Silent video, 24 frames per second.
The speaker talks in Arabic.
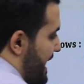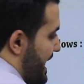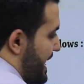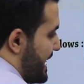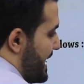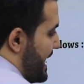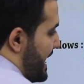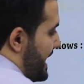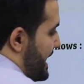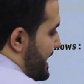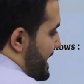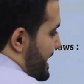
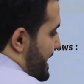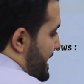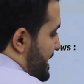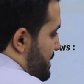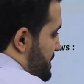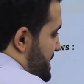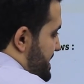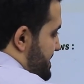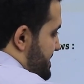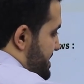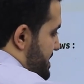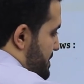خلال
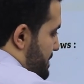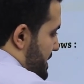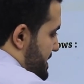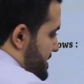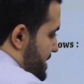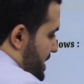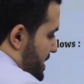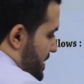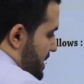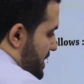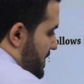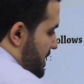البي سي
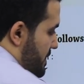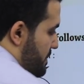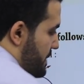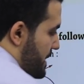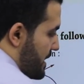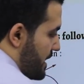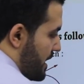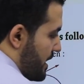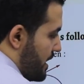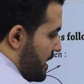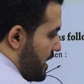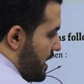مثلا الكبير
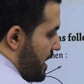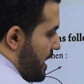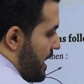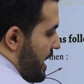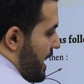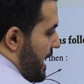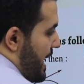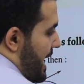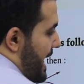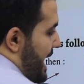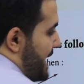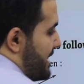ده
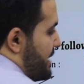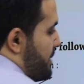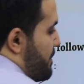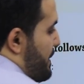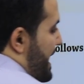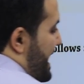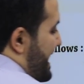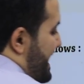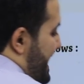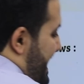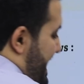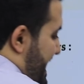
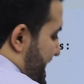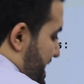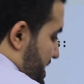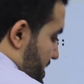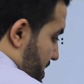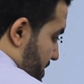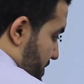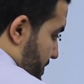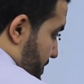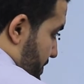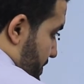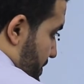هتبقى
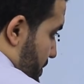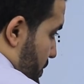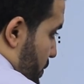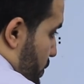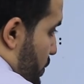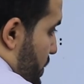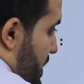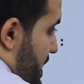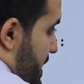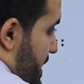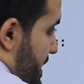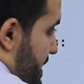نيجاتيف
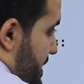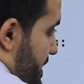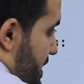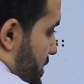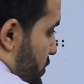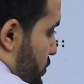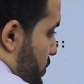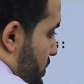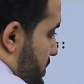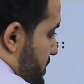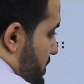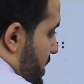
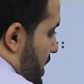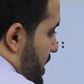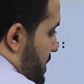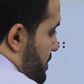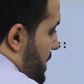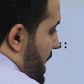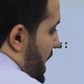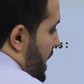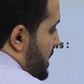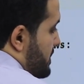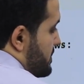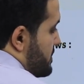والاثنين دول تايم
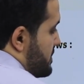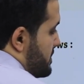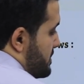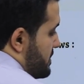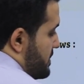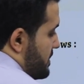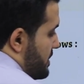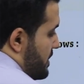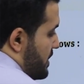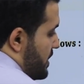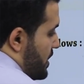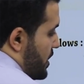بعض
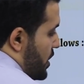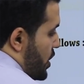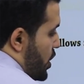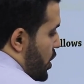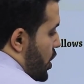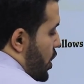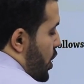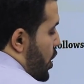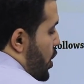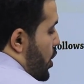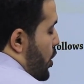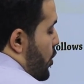
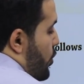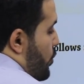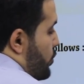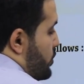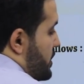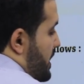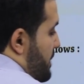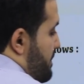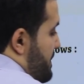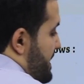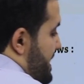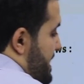
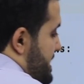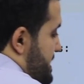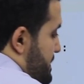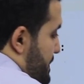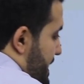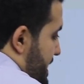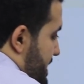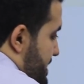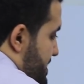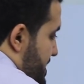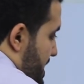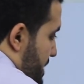طب بالنسبه
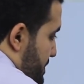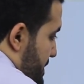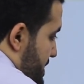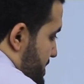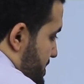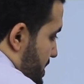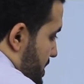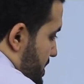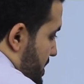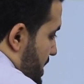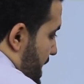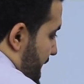
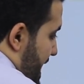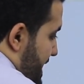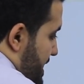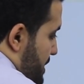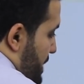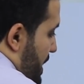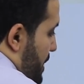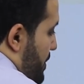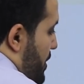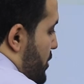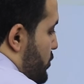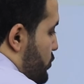للديامتر
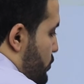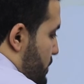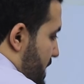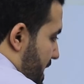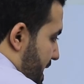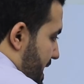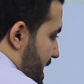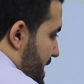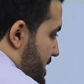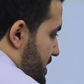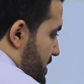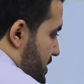هتبقى برضو
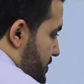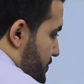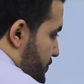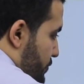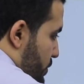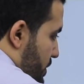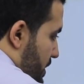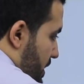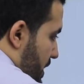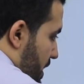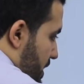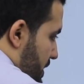نيجاتيف
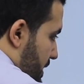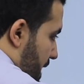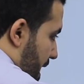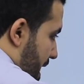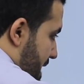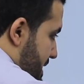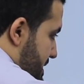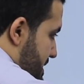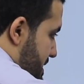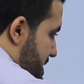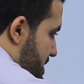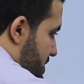
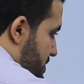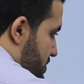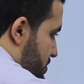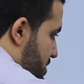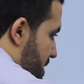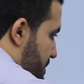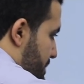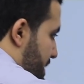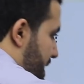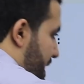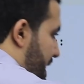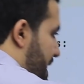والقطعه دي
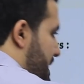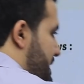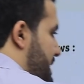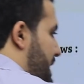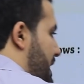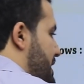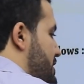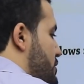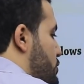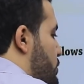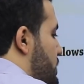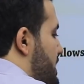تايم
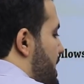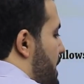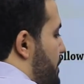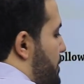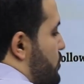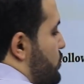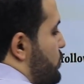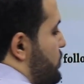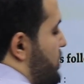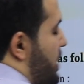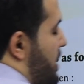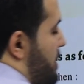القطعه دي كلها
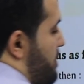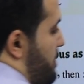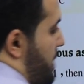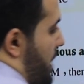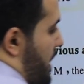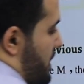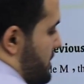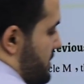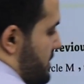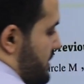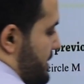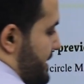برضو تايم
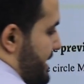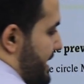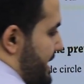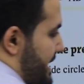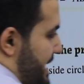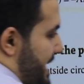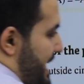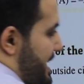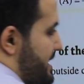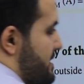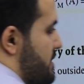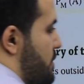بعض ده اللي
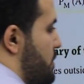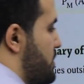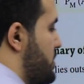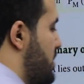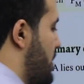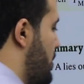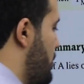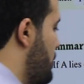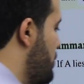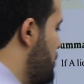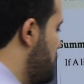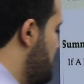انا عايز
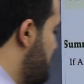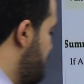اوضحه